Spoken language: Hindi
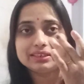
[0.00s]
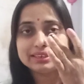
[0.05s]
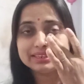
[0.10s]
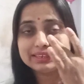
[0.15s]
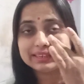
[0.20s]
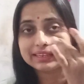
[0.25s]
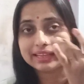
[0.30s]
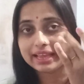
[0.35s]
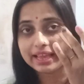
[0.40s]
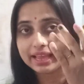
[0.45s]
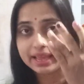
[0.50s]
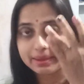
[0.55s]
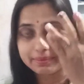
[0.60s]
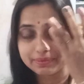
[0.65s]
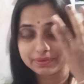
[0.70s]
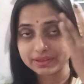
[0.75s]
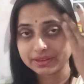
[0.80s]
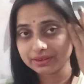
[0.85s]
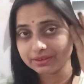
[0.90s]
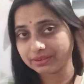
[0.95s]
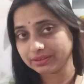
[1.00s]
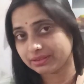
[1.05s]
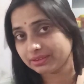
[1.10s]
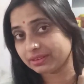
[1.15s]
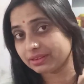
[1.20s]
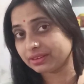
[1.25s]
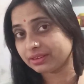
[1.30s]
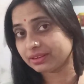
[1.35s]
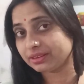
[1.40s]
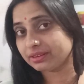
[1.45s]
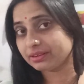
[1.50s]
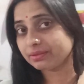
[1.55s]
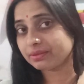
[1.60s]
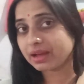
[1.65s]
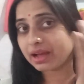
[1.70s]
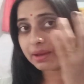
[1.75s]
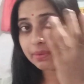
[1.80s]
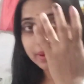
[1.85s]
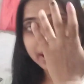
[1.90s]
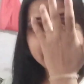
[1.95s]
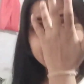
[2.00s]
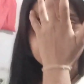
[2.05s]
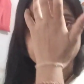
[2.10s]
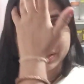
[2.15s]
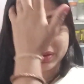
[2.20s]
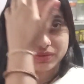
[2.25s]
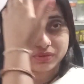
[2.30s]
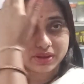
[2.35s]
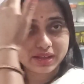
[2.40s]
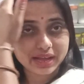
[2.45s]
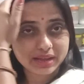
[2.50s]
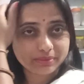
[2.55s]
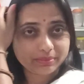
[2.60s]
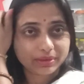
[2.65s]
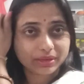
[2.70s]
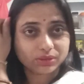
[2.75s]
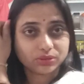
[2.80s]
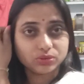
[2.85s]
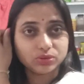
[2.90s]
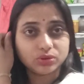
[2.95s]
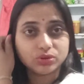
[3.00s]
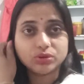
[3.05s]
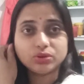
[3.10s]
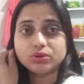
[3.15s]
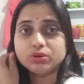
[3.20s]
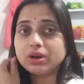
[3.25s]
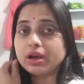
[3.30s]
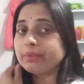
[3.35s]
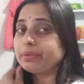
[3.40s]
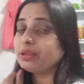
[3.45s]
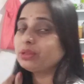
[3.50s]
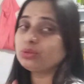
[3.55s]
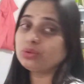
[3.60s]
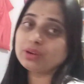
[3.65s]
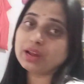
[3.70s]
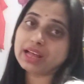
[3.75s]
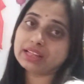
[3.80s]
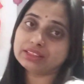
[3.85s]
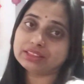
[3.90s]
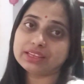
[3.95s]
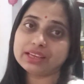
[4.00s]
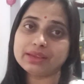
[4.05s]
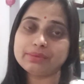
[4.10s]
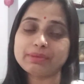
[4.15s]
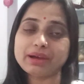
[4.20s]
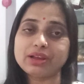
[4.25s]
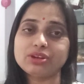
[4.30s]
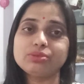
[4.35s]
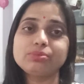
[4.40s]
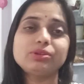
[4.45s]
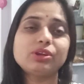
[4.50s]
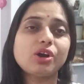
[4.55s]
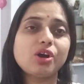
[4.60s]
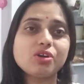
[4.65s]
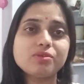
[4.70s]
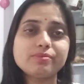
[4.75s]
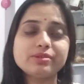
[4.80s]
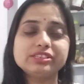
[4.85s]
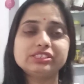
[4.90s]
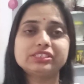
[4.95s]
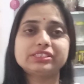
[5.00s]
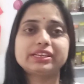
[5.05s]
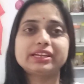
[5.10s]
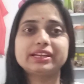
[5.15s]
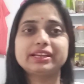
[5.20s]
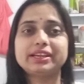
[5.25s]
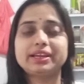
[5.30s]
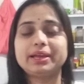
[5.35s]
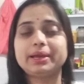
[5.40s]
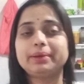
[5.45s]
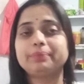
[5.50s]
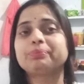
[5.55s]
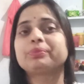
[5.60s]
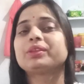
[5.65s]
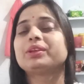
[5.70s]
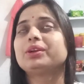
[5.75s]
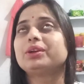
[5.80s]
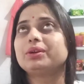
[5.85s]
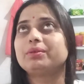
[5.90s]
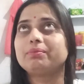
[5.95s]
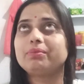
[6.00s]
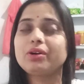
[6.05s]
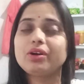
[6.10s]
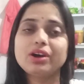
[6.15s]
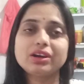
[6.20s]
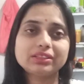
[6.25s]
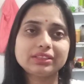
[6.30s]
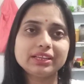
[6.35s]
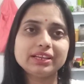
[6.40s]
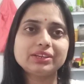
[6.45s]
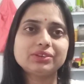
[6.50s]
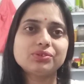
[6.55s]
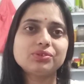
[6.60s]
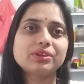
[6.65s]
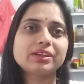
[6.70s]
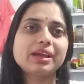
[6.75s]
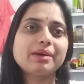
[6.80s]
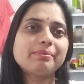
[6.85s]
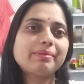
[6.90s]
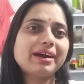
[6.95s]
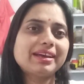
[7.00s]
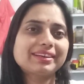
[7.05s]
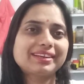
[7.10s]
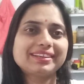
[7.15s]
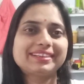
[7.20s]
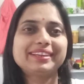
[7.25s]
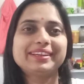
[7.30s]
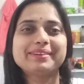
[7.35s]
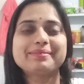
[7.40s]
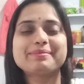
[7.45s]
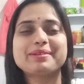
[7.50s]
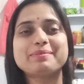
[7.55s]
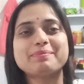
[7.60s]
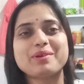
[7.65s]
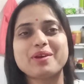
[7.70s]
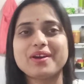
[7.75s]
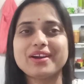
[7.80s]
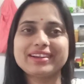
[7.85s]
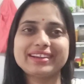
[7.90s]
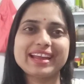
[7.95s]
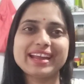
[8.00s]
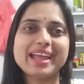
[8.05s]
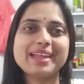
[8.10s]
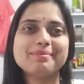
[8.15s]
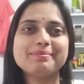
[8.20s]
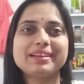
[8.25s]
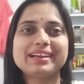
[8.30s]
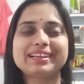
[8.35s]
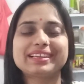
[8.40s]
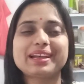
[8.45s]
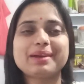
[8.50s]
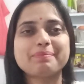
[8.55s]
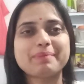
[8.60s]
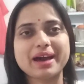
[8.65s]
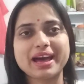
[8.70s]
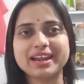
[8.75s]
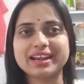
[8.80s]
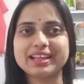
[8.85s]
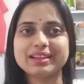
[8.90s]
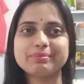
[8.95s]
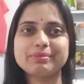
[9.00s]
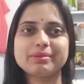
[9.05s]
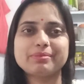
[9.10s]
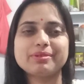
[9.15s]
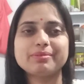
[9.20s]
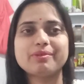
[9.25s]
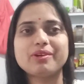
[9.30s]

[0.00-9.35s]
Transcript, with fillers: ठीक है फिर अब आ गई हूँ घर में तो अभी तो रात के मालूम नौ बज रहे हैं बहुत लेट हो गया मार्केटिंग में बहुत टाइम लग गया पार्लर में भी